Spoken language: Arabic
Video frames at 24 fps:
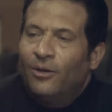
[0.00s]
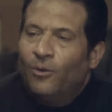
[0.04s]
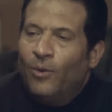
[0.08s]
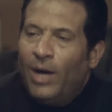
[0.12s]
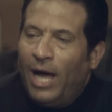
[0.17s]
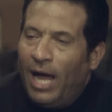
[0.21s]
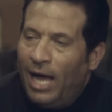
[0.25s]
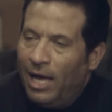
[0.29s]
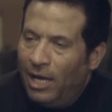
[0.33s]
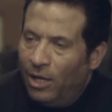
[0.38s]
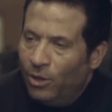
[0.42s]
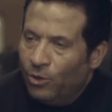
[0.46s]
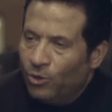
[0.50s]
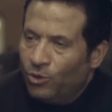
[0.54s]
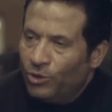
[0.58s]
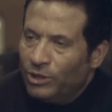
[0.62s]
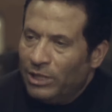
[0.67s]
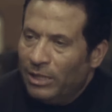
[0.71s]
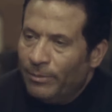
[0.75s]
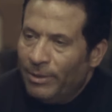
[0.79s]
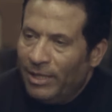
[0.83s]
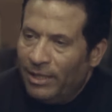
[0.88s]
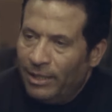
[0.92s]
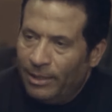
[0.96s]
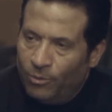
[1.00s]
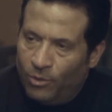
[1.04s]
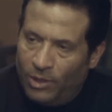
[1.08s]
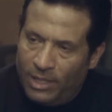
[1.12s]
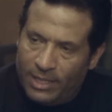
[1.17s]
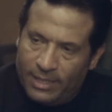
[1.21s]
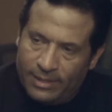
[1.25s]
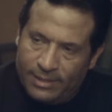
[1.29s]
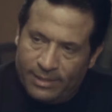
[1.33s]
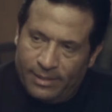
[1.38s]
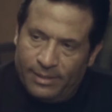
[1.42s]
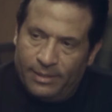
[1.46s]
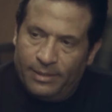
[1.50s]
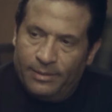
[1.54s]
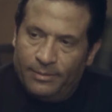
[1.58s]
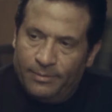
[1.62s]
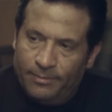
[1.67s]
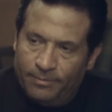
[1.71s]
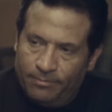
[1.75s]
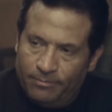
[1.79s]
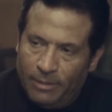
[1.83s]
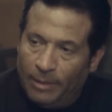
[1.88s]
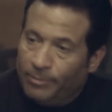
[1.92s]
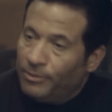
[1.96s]
وحقكم ده بقى لا مؤاخذة
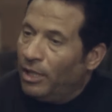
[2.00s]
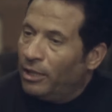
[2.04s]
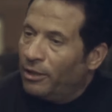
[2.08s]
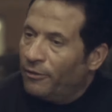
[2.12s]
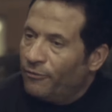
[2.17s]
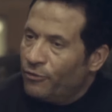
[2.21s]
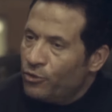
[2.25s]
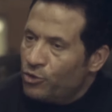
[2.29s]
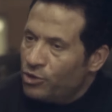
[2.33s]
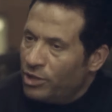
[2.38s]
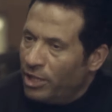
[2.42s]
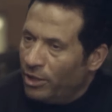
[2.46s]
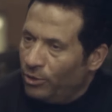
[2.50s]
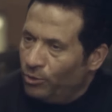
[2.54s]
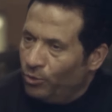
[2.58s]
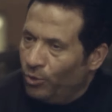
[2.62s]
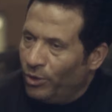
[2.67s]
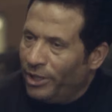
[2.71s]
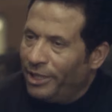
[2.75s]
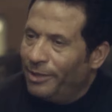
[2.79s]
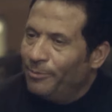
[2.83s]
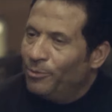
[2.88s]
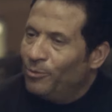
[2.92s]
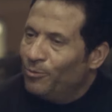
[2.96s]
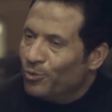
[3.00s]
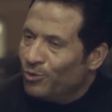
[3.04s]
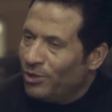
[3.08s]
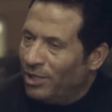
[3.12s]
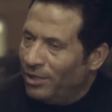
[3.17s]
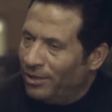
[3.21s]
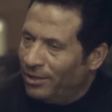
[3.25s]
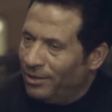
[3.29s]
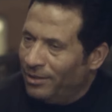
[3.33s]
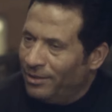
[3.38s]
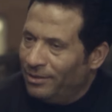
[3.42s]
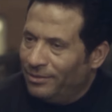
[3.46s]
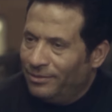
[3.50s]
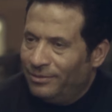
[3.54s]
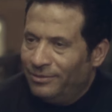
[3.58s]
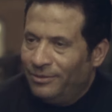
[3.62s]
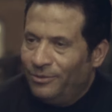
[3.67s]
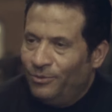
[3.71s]
ما بتعرفوش تاخدوه غير بالمظاهرات